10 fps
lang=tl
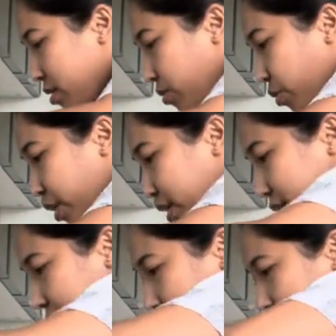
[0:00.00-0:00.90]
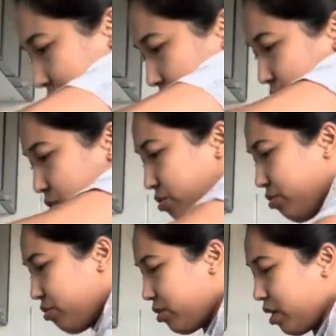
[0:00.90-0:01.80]
oil niya, yun yung
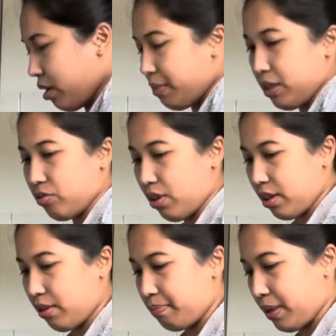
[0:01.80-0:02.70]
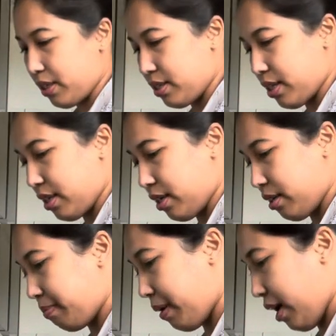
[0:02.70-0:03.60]
gagamitin natin panggisa ng
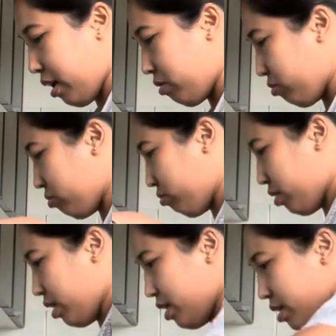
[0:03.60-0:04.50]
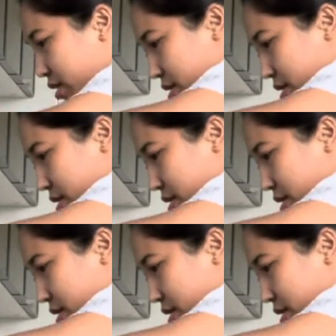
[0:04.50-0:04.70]
panakot niya.